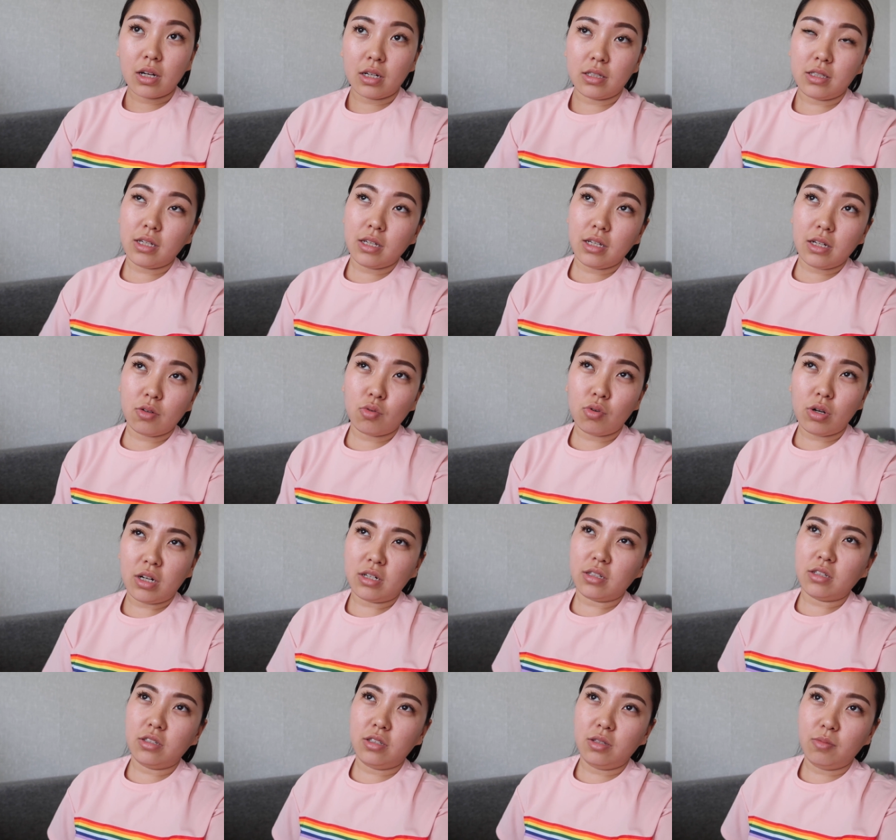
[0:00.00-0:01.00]
Хотя я
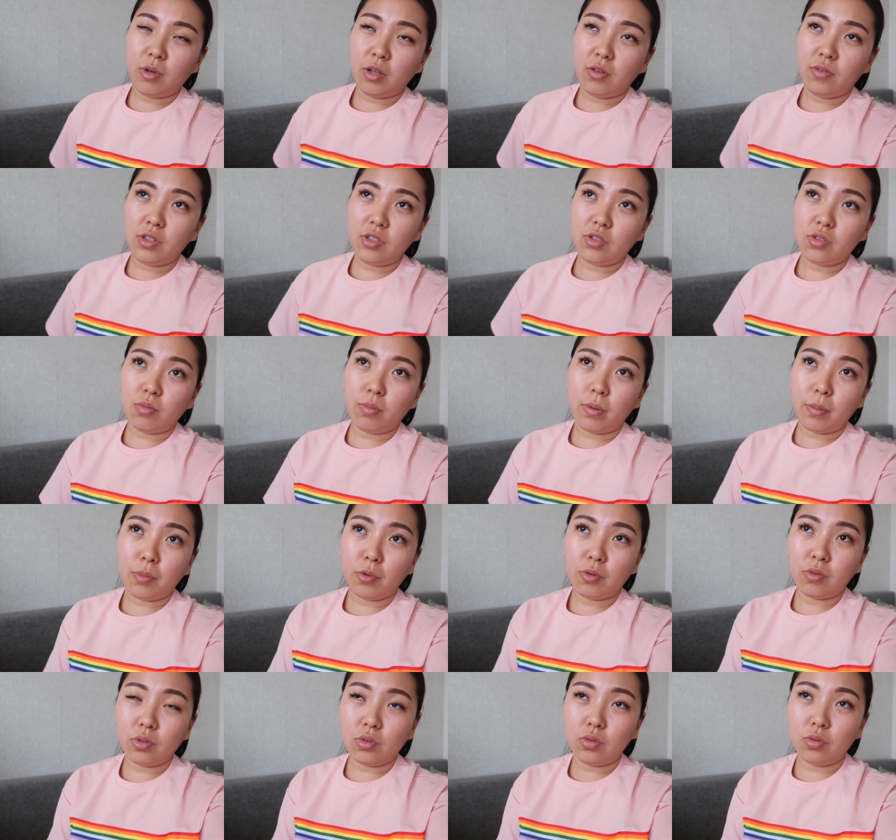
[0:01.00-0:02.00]
регулярно снимаю видео по
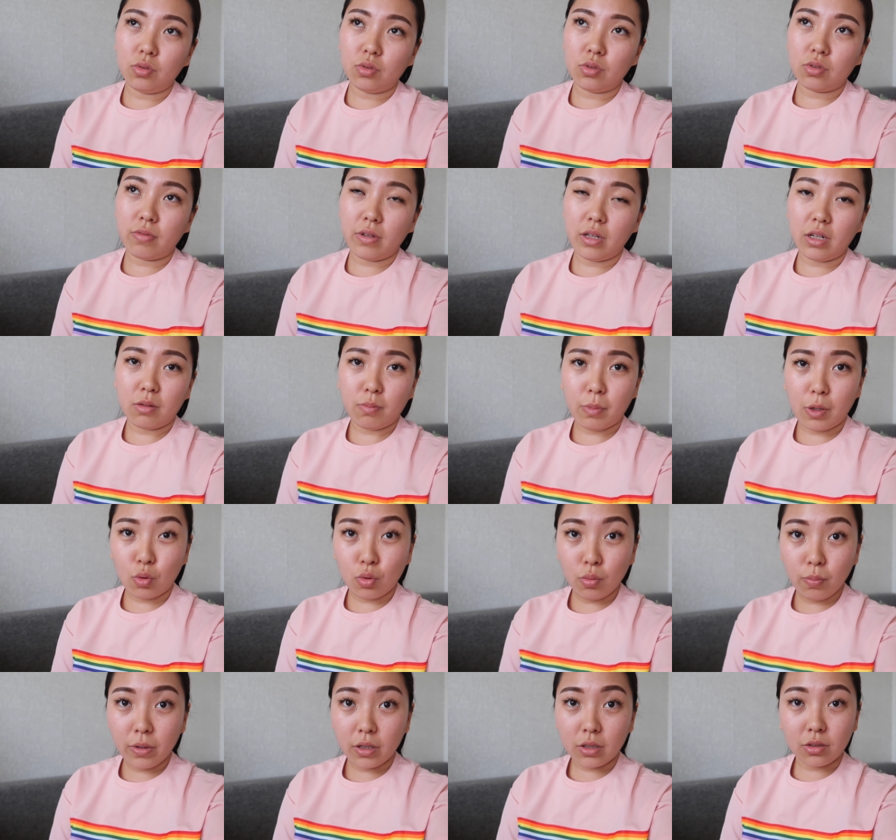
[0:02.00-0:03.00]
поводу своих
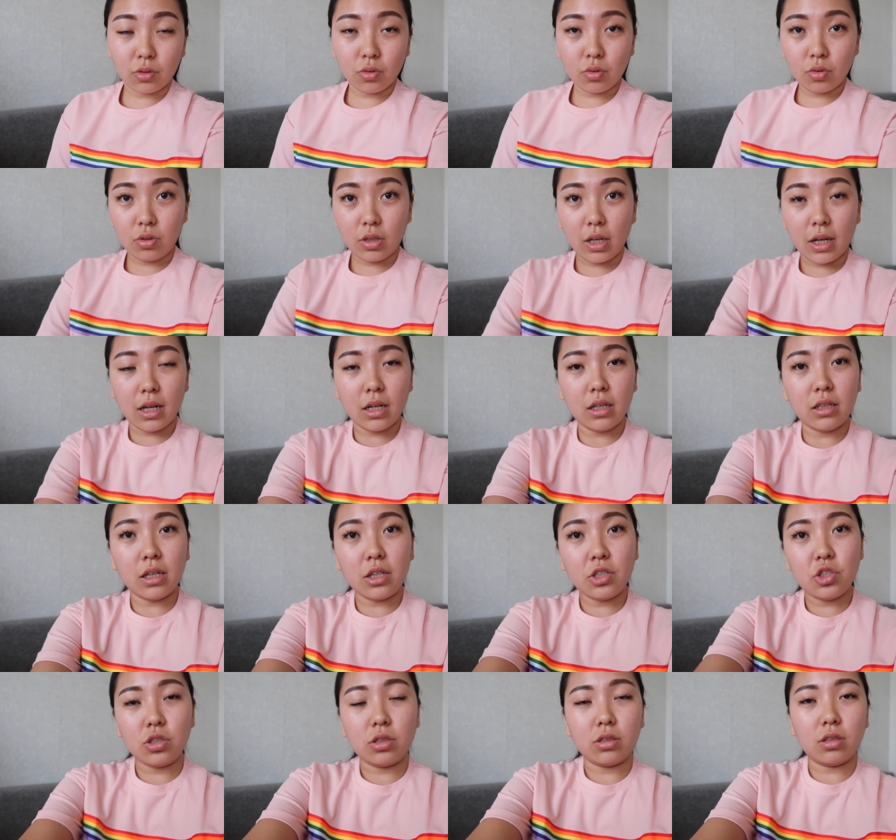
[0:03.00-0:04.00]
покупок, но так или
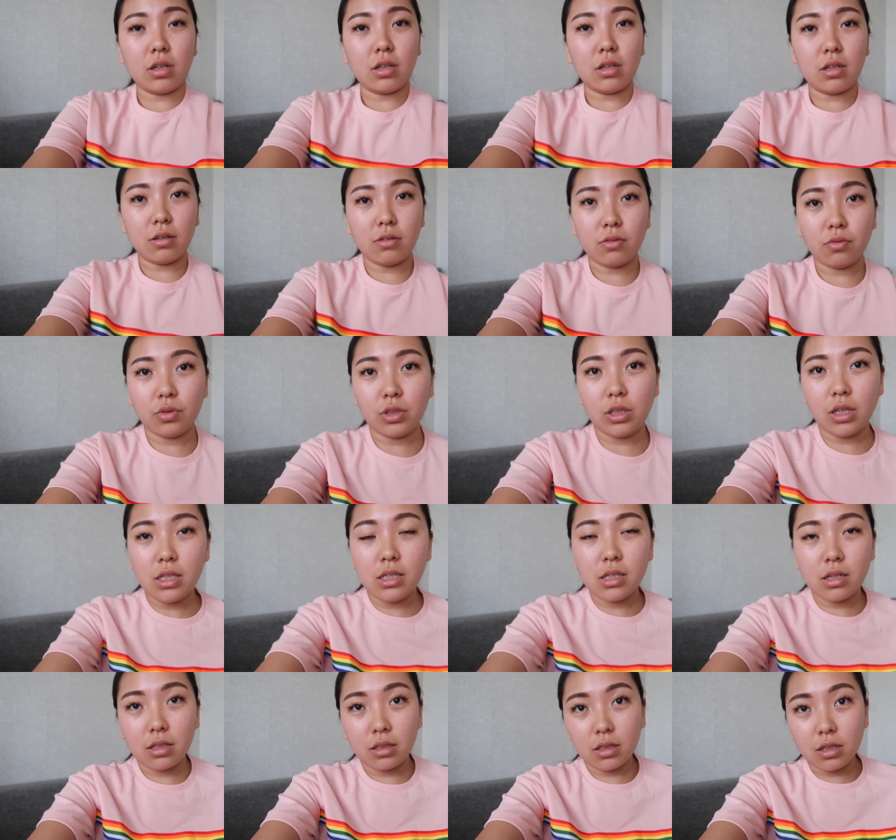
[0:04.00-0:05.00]
иначе на вот
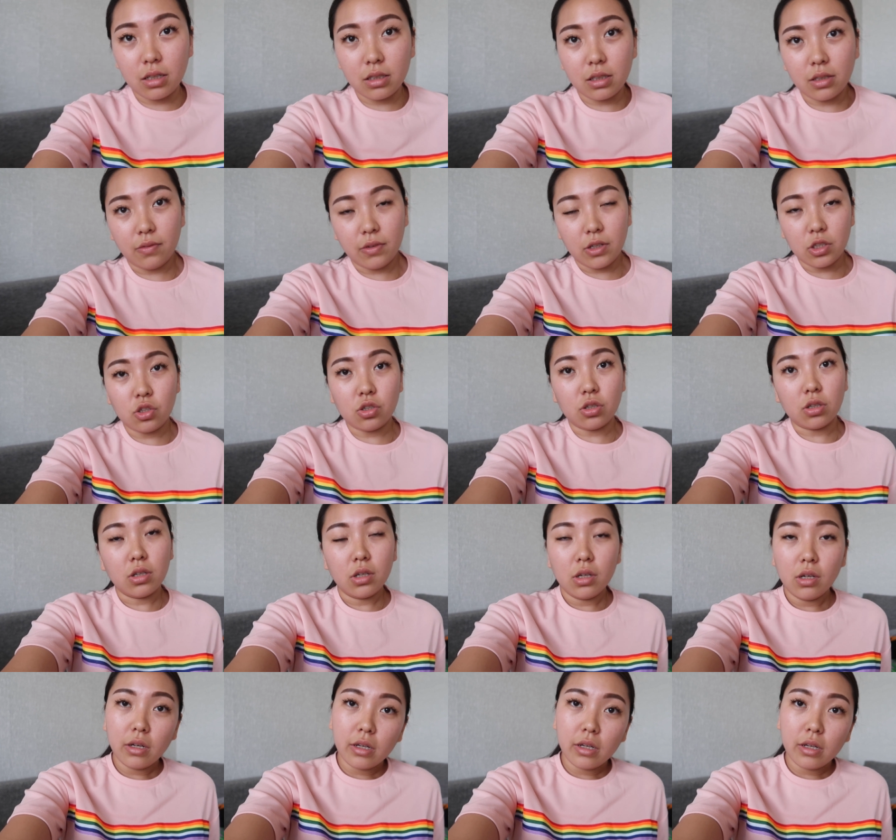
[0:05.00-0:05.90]
эти конкретные вещи